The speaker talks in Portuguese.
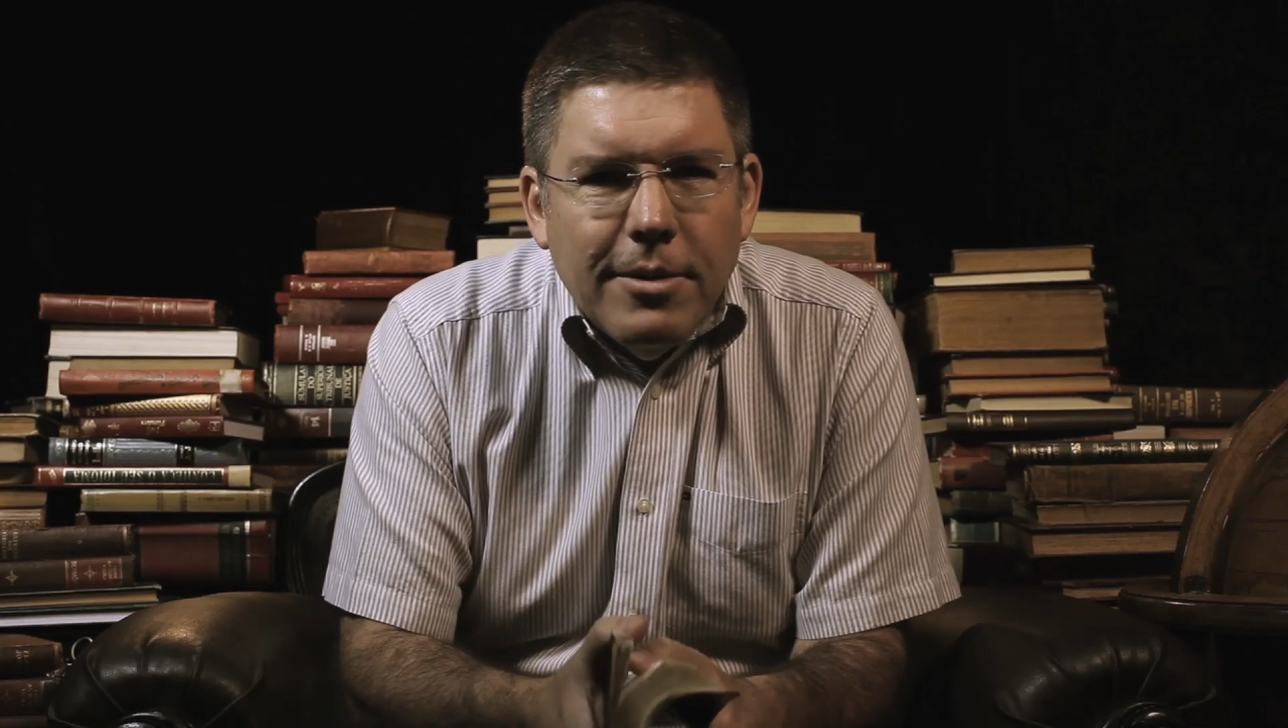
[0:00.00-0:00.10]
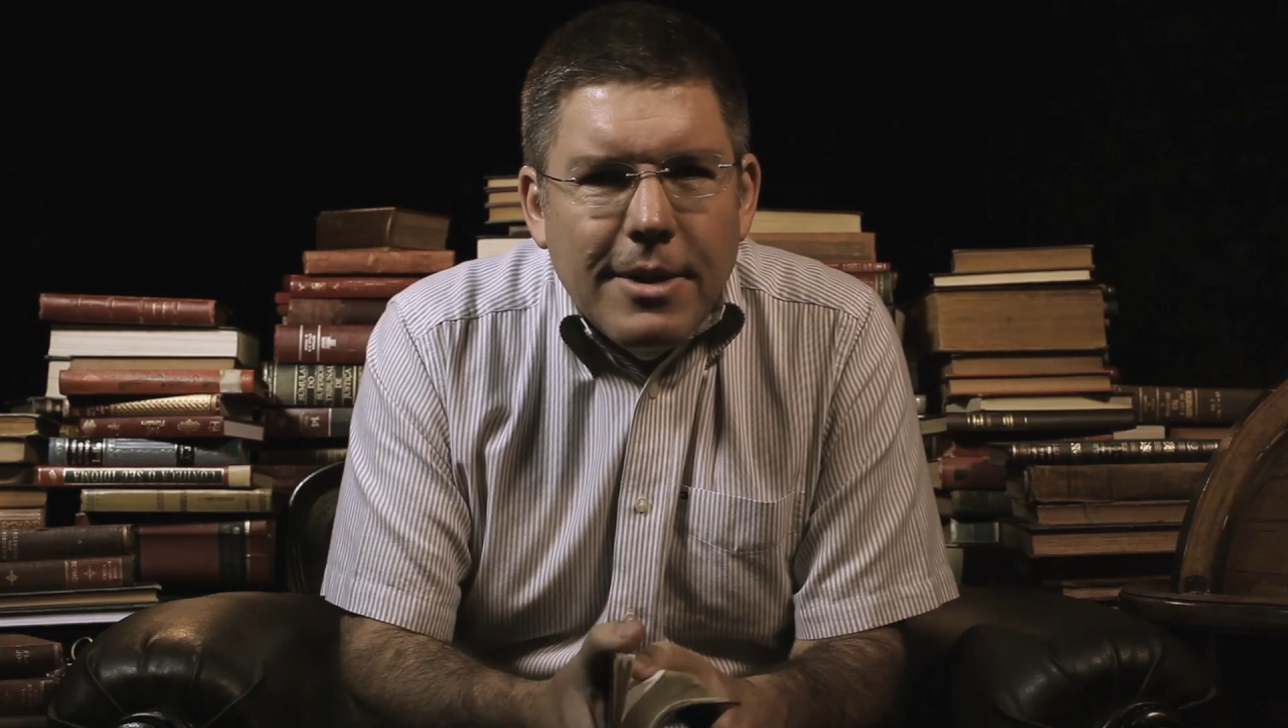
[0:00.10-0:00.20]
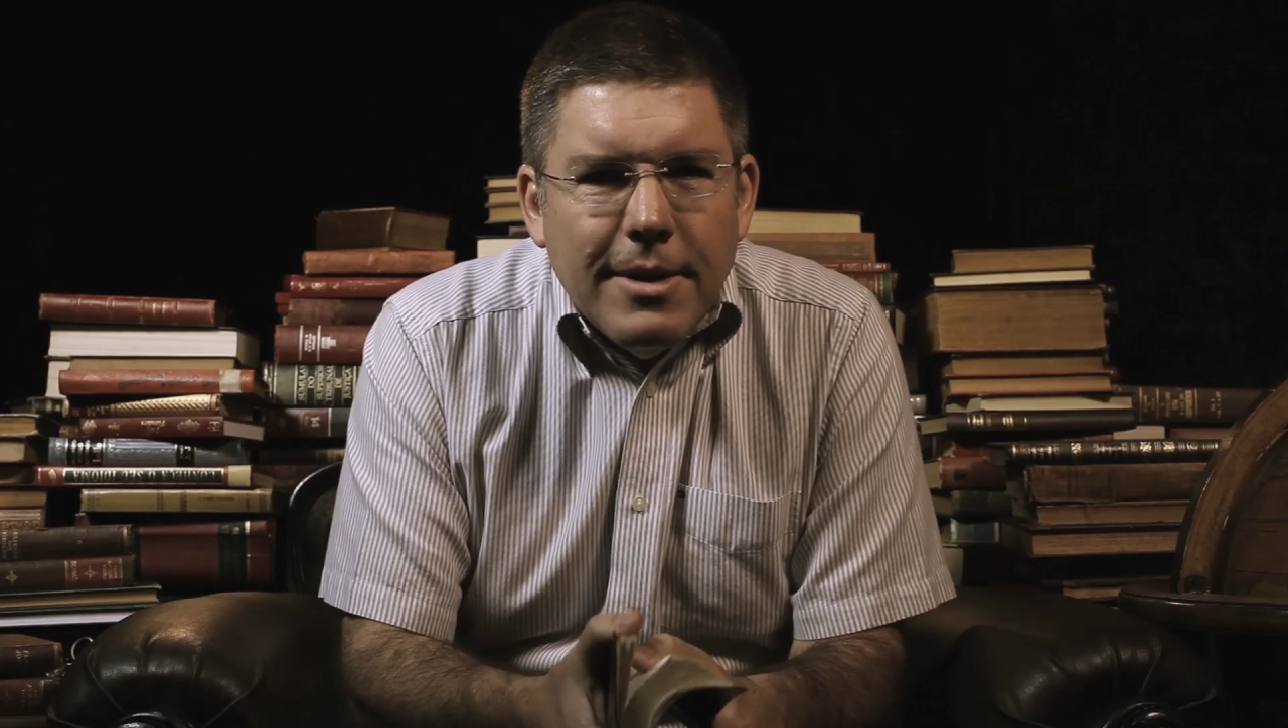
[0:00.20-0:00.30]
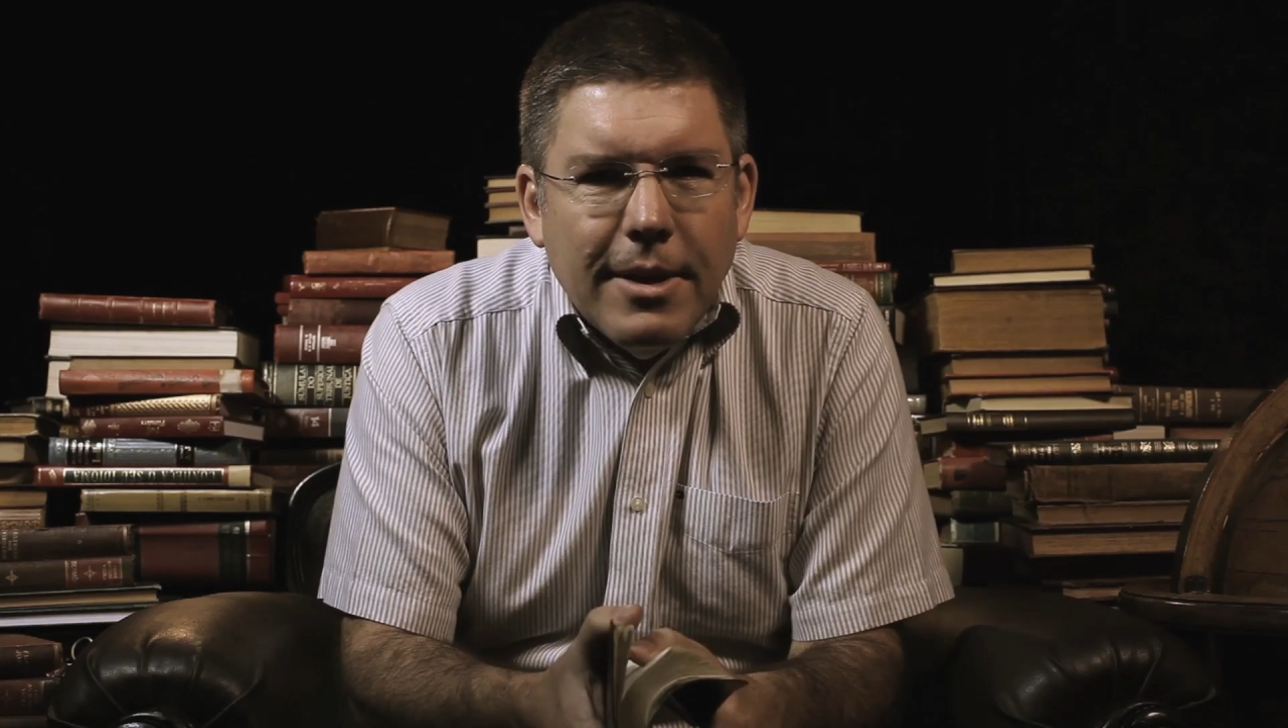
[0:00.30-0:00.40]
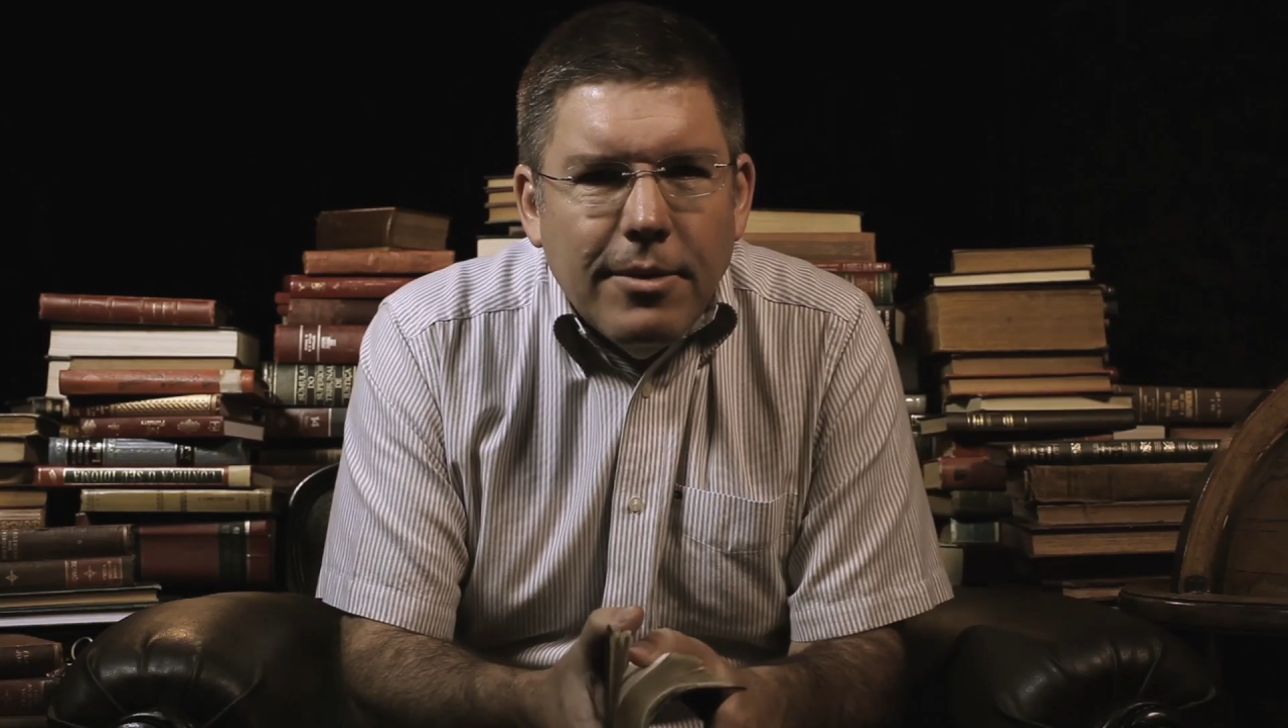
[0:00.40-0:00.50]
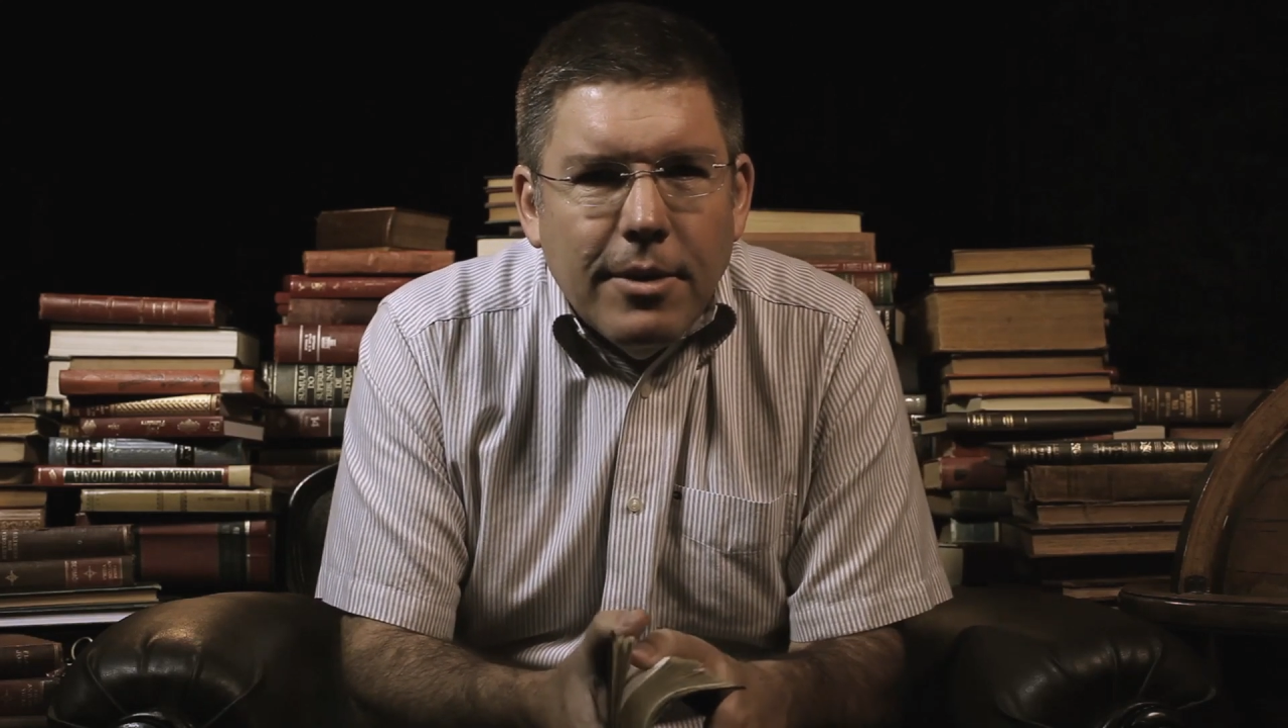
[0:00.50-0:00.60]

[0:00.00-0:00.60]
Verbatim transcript: dizendo